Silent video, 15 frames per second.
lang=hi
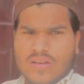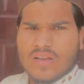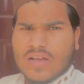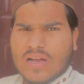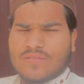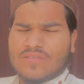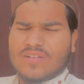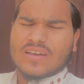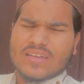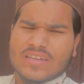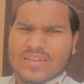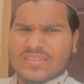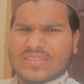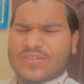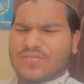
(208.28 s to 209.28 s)
काम
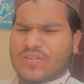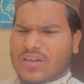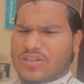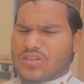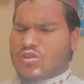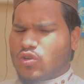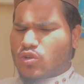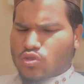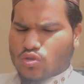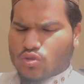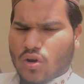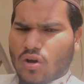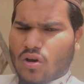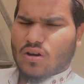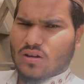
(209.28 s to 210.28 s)
वगैरह से फारिग हो
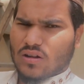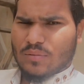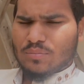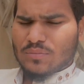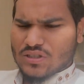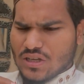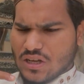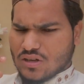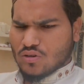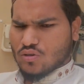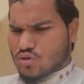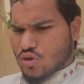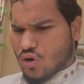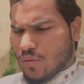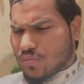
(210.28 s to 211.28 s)
चुका हूँ और अब मैं जा रहा
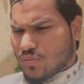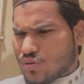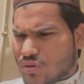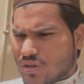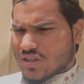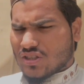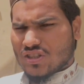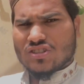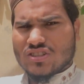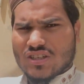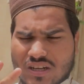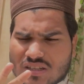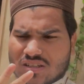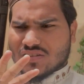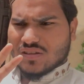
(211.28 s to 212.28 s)
हूँ शॉप क्योंकि तीन
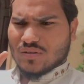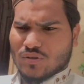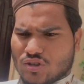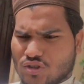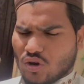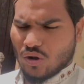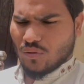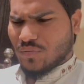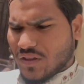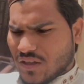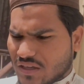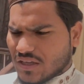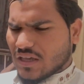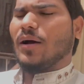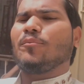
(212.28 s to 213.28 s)
चार दिन से मैं शॉप
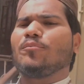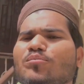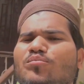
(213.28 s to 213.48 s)
नहीं गया